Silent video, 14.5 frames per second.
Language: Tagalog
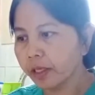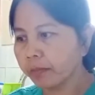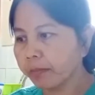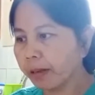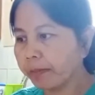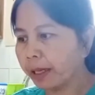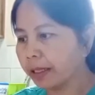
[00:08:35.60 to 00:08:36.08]

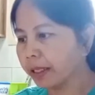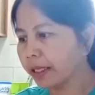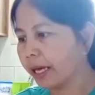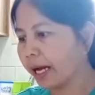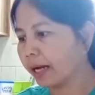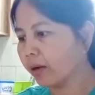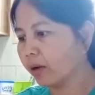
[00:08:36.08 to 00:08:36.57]
Nagbablog
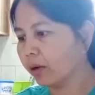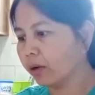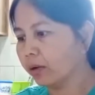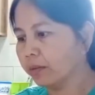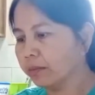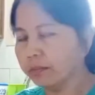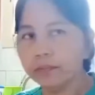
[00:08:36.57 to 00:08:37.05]
kayo ako.
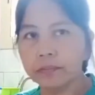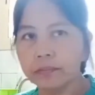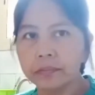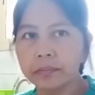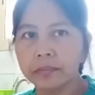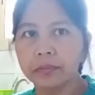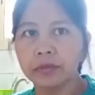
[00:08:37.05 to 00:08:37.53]

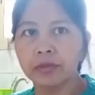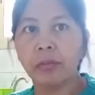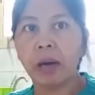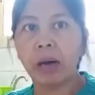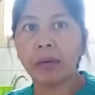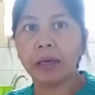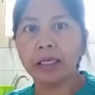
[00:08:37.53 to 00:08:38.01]

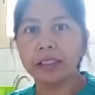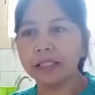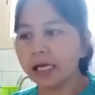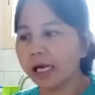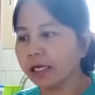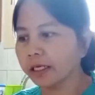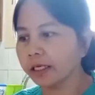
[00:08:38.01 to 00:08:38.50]
Tumawag
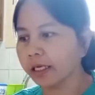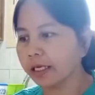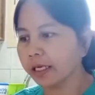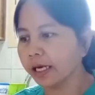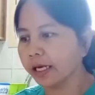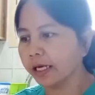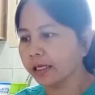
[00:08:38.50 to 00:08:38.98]
guys ang aking
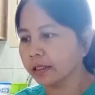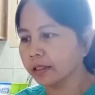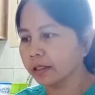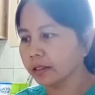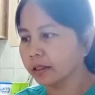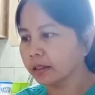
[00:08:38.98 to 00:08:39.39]
anak.